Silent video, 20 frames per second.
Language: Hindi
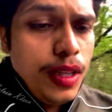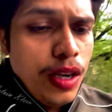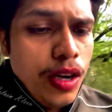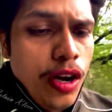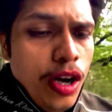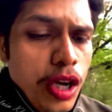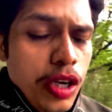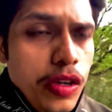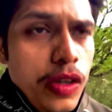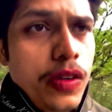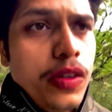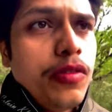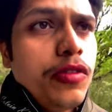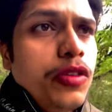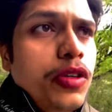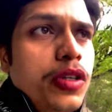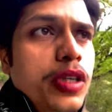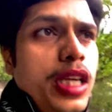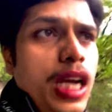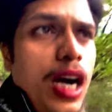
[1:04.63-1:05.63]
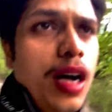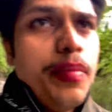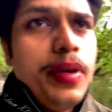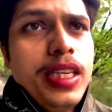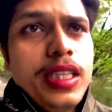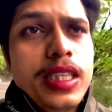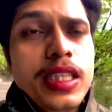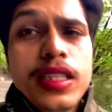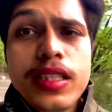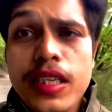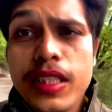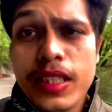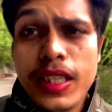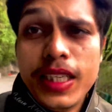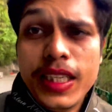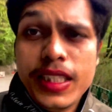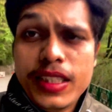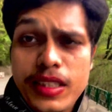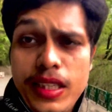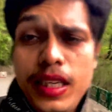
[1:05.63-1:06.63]
और वो यहाँ पे
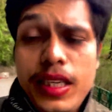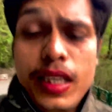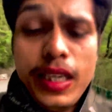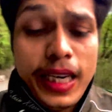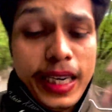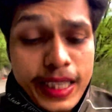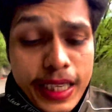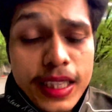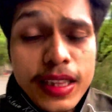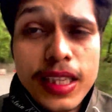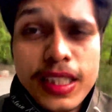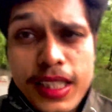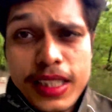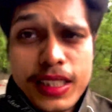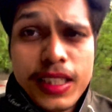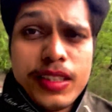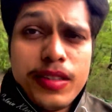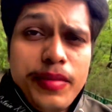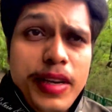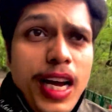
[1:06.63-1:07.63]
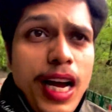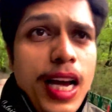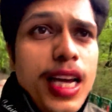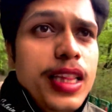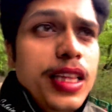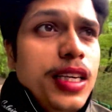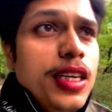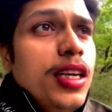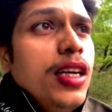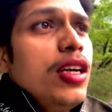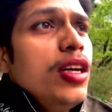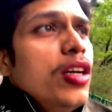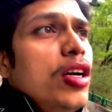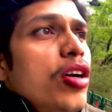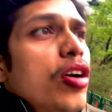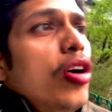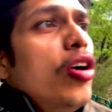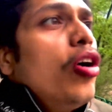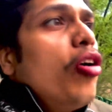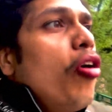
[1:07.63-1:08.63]
1836 1836 में आए थे
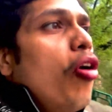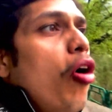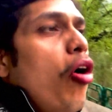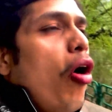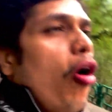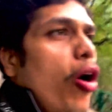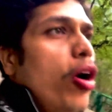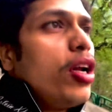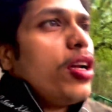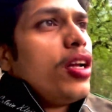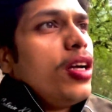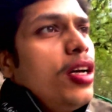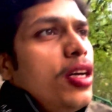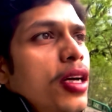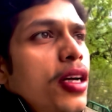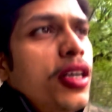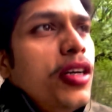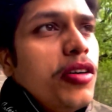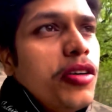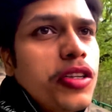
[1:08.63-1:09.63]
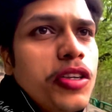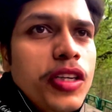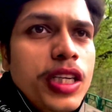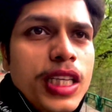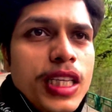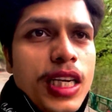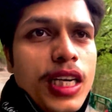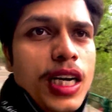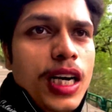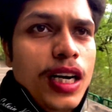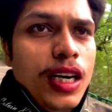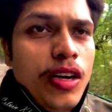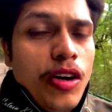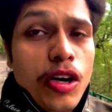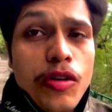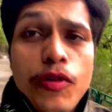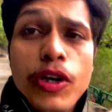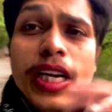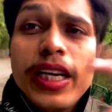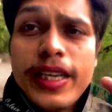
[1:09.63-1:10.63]
और उन्होंने देखा और
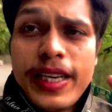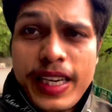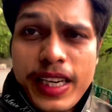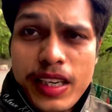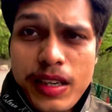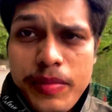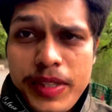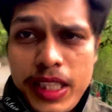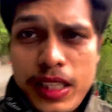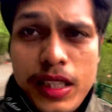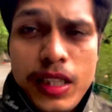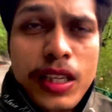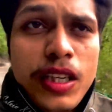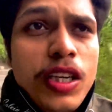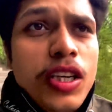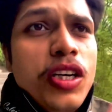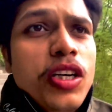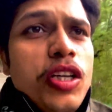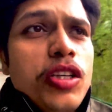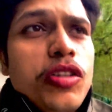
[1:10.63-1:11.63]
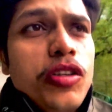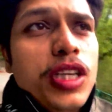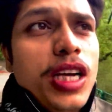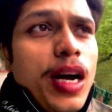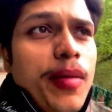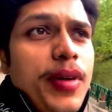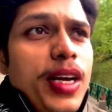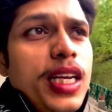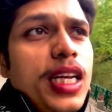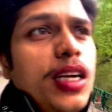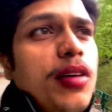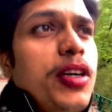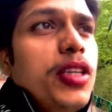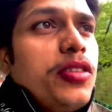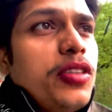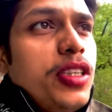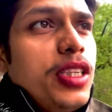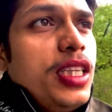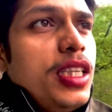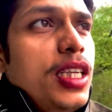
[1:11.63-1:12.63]
वो एक ट्रेकर भी थे तो यहाँ पे आने के बाद
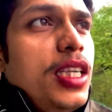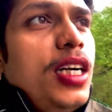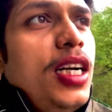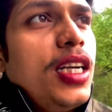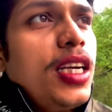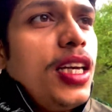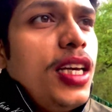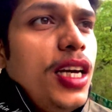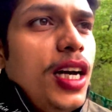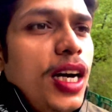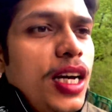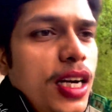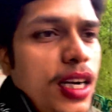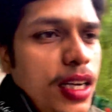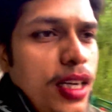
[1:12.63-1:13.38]
उन्होंने देखा कि यार